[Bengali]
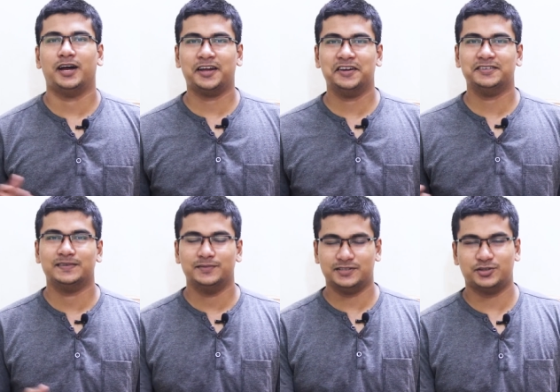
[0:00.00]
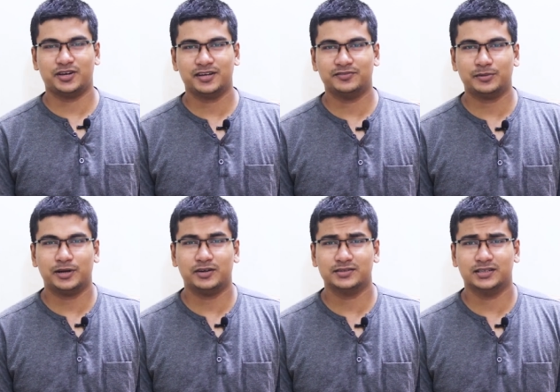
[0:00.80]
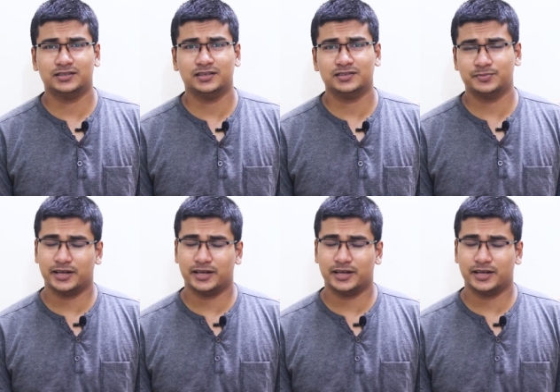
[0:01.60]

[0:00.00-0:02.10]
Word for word: Hi guys, this is Joy Khan from Hardware Sentinels